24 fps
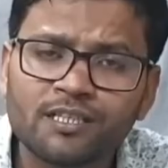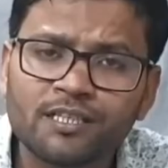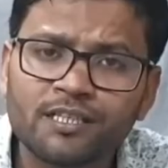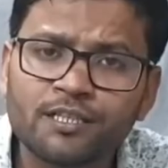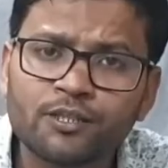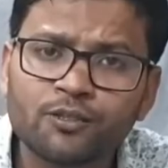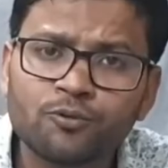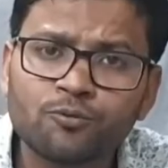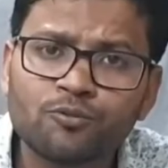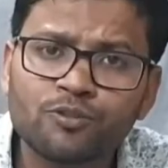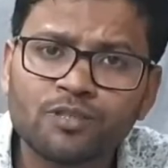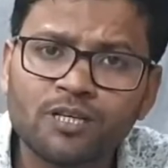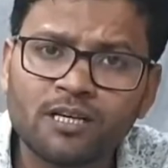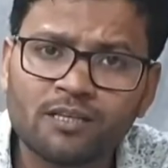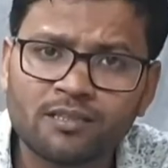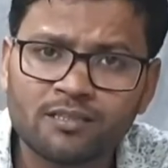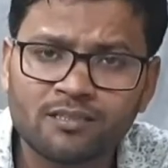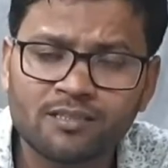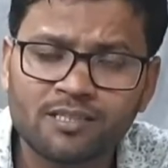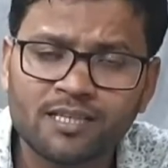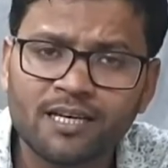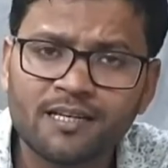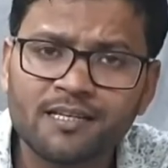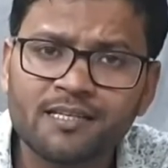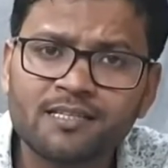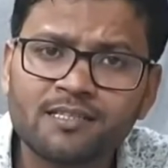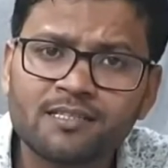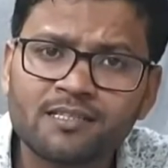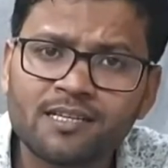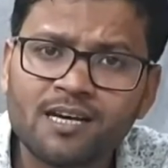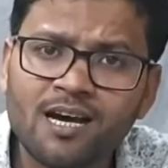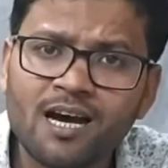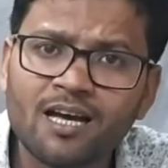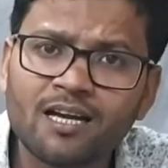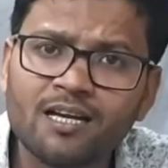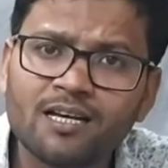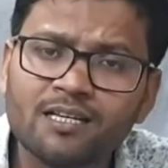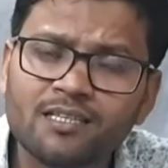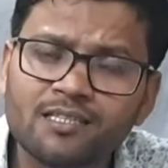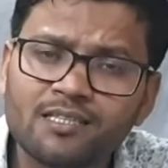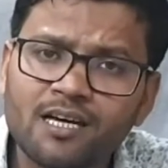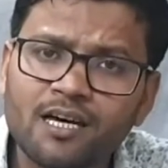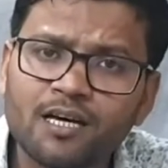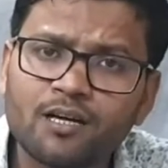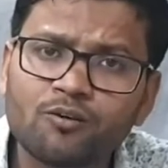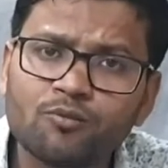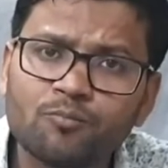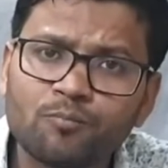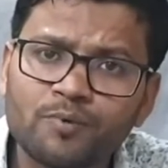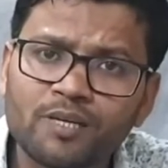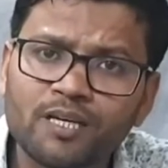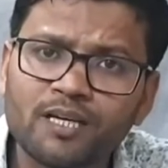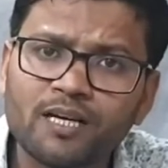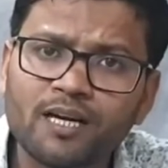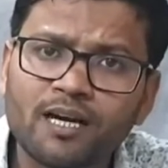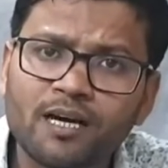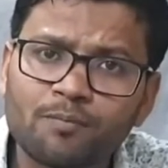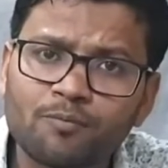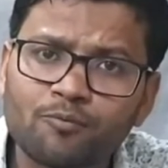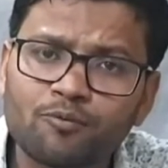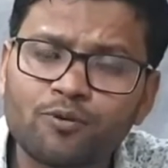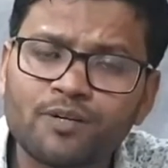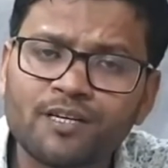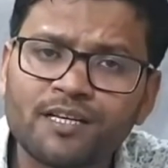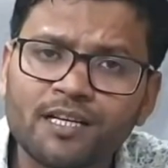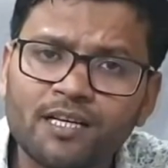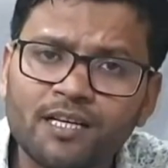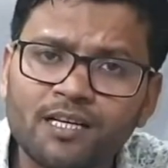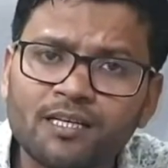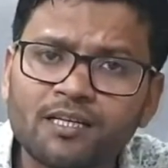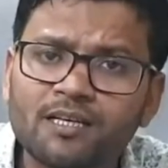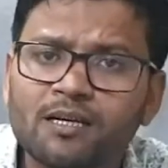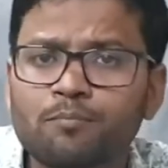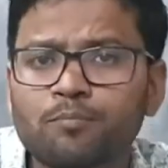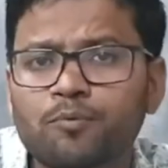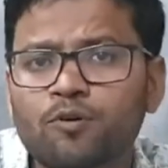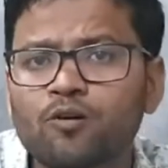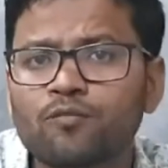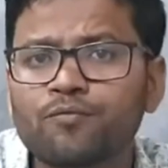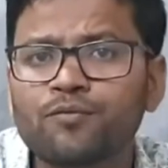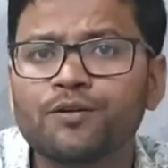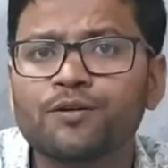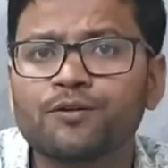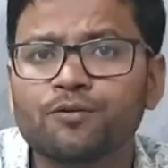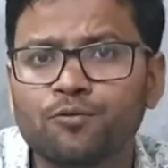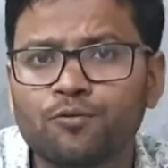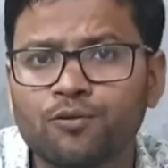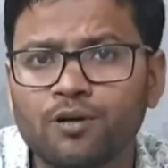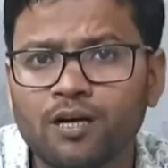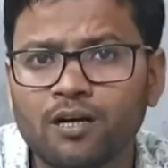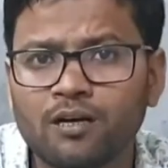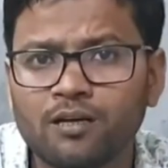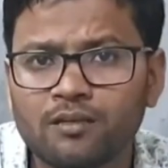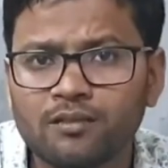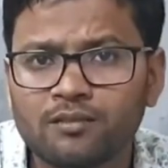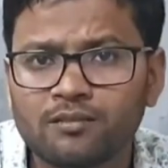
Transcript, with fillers: इंटू दस यानी चार हज़ार रुपये का आपको डेली का प्रॉफिट होगा